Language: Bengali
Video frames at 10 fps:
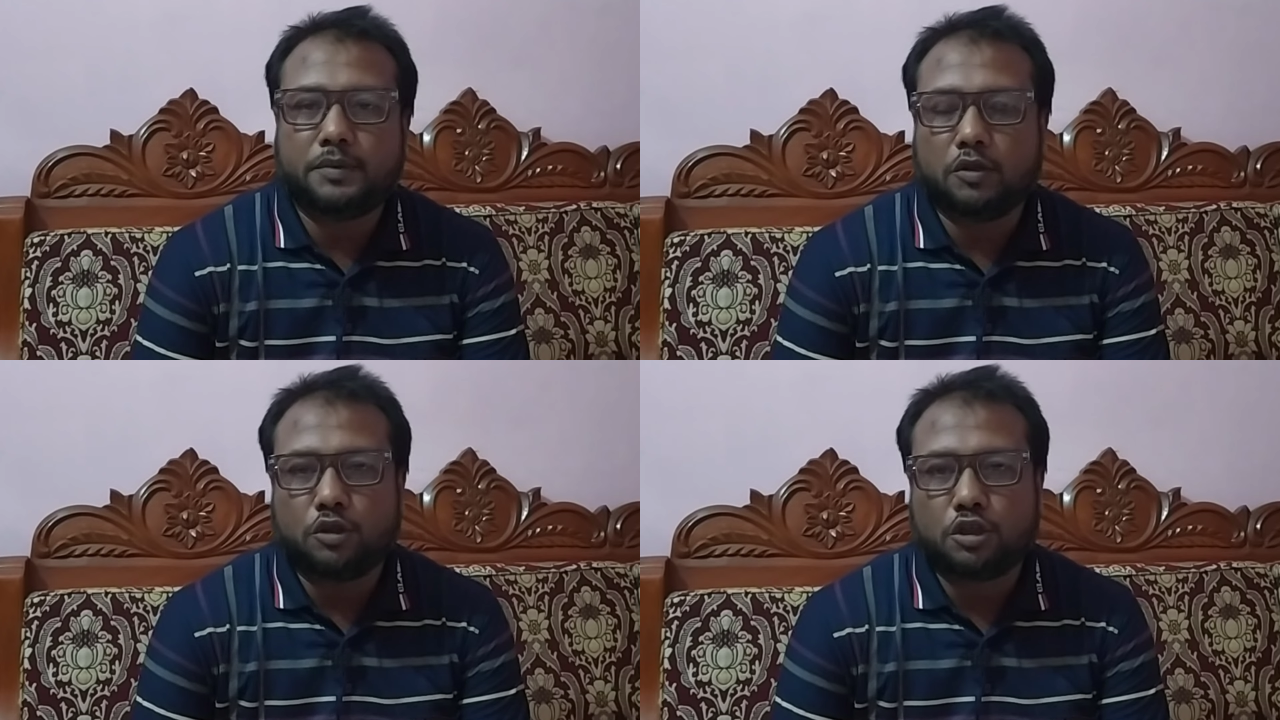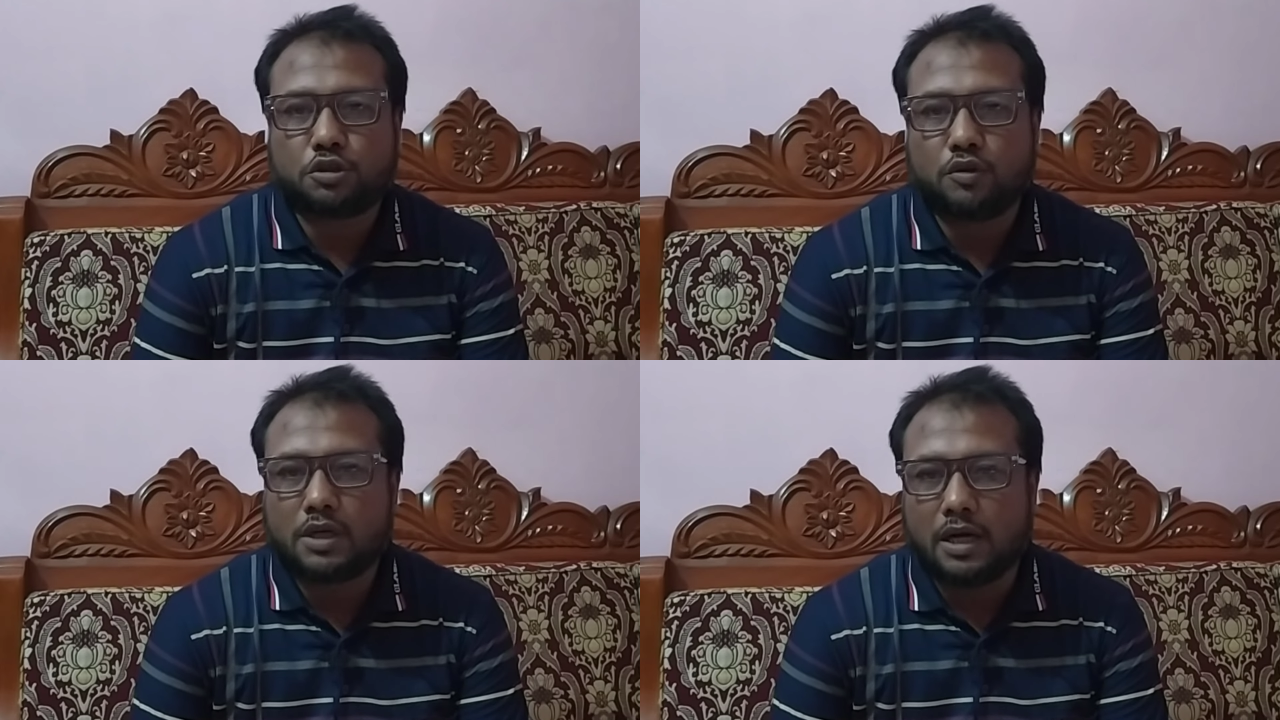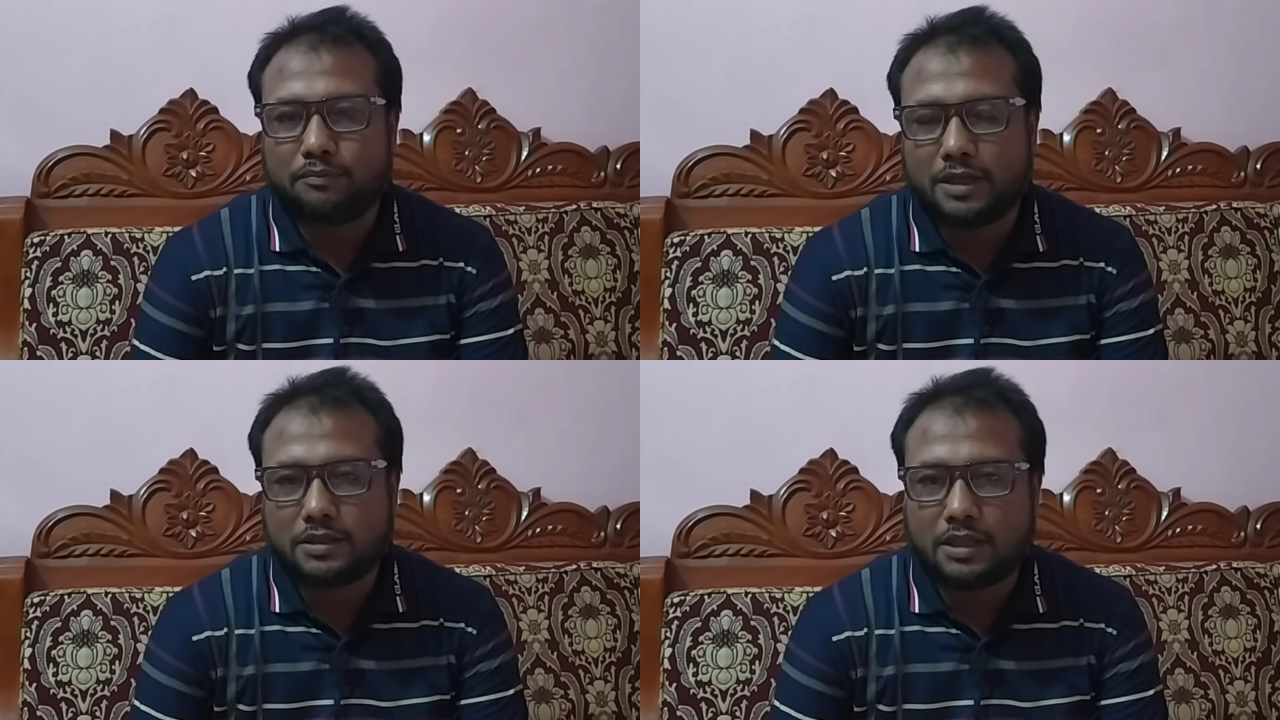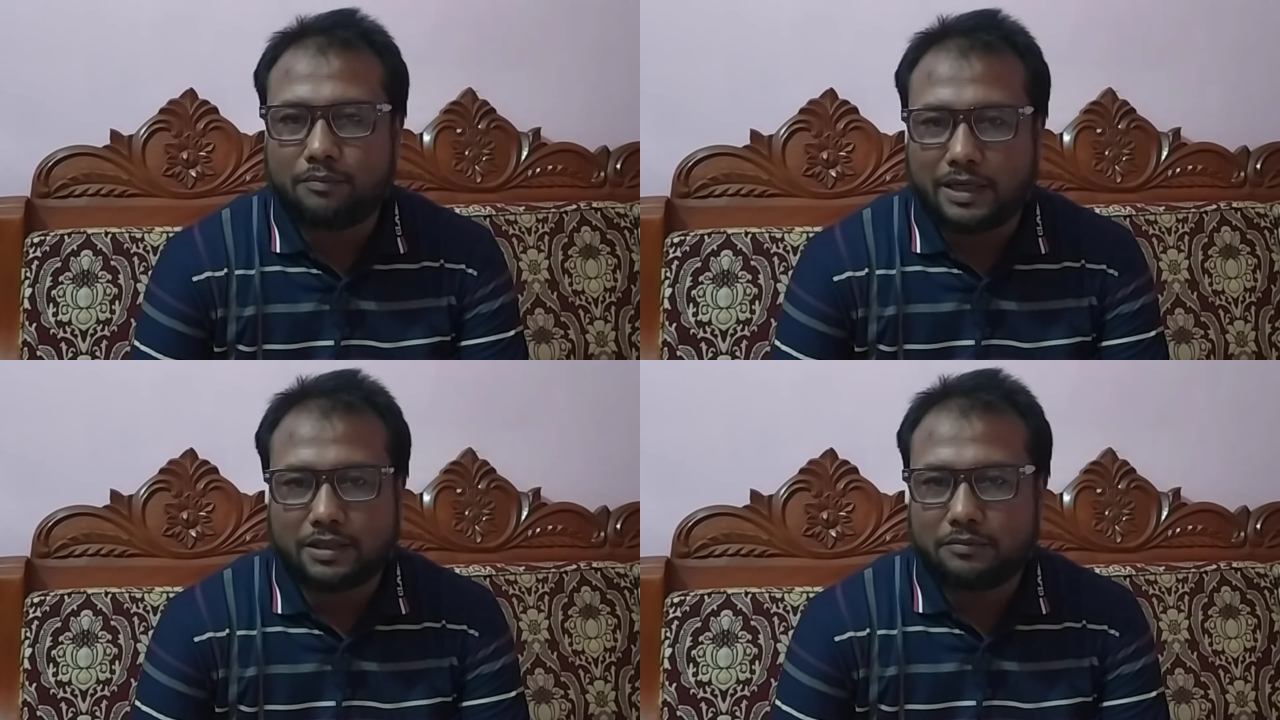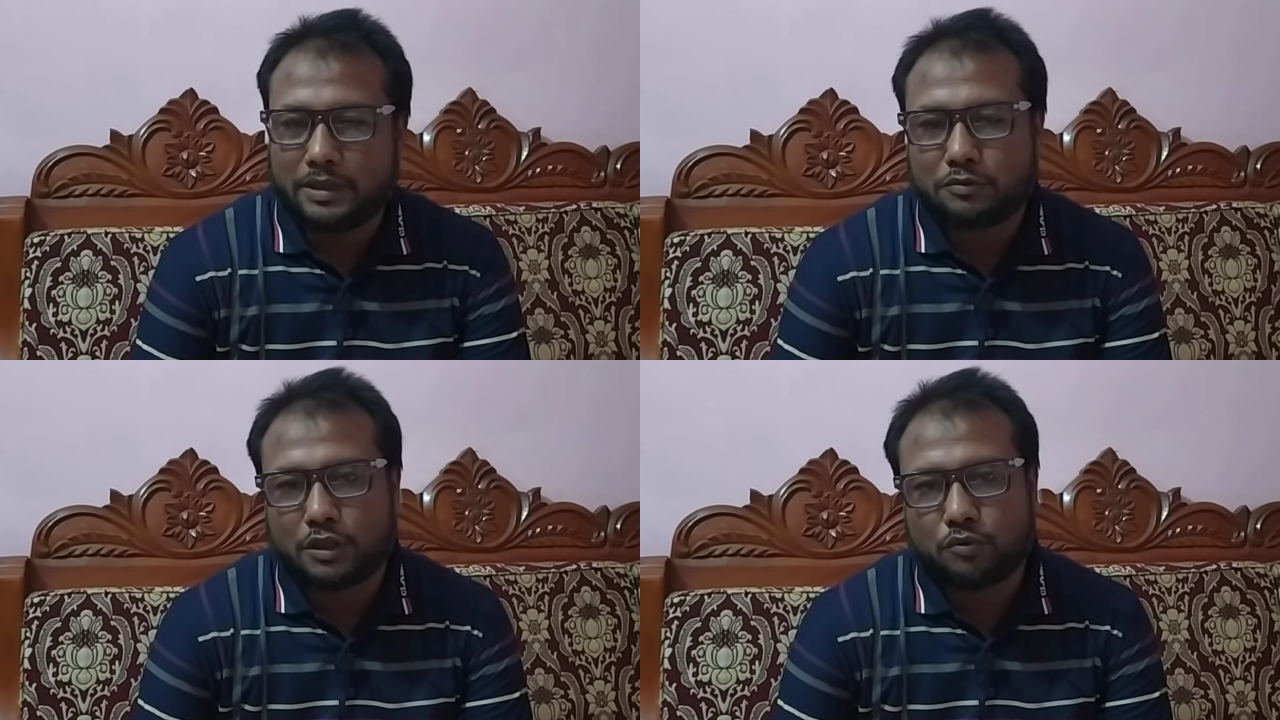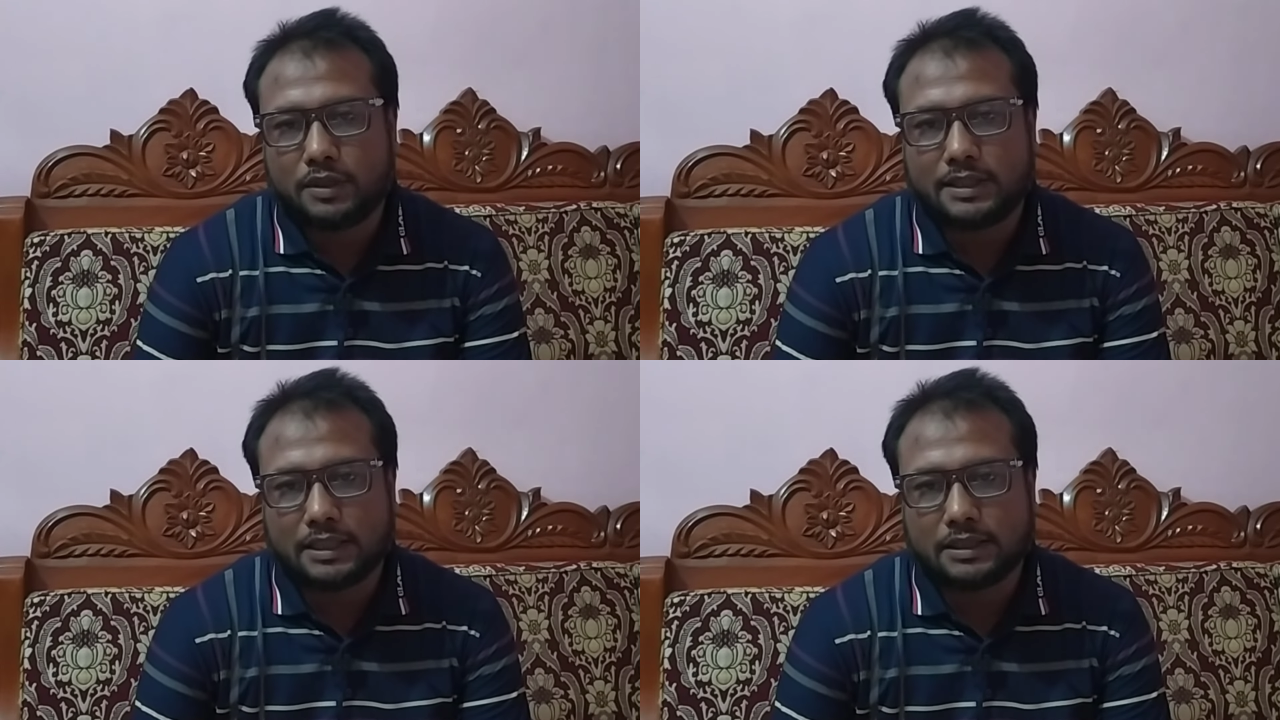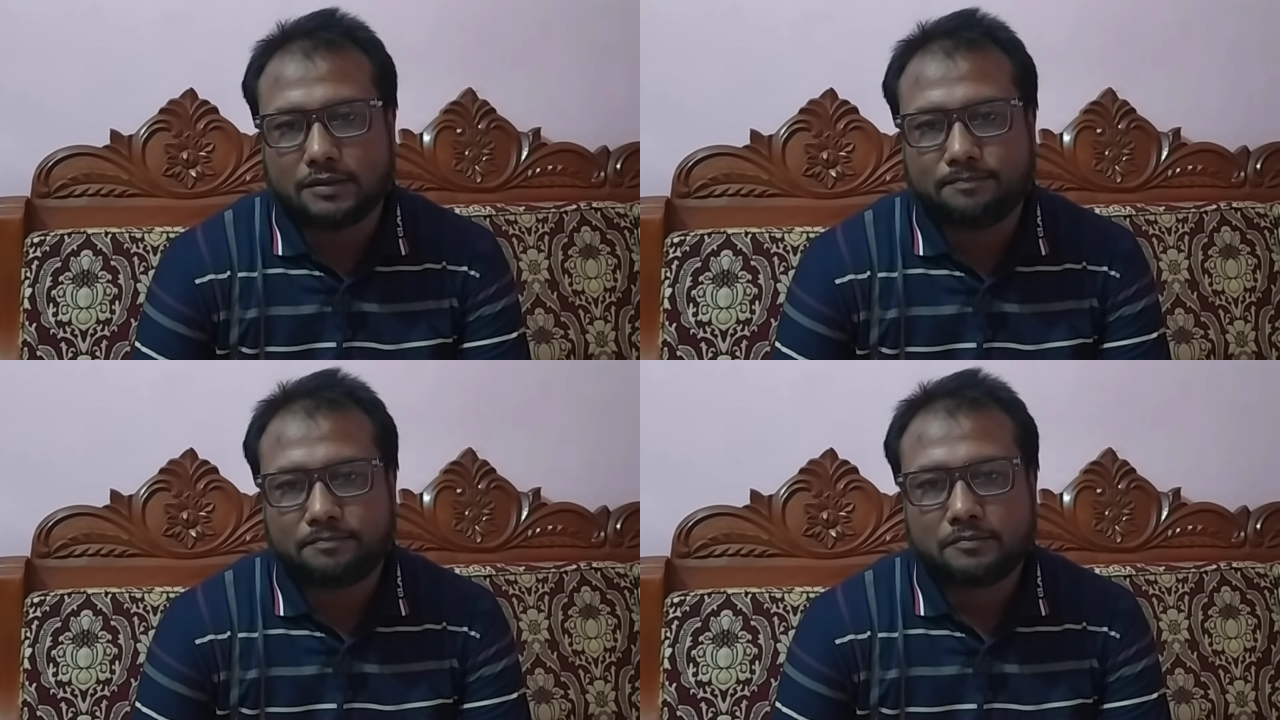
প্রিয় দর্শক আপনারা যারা পাটের ব্যবসা করে থাকেন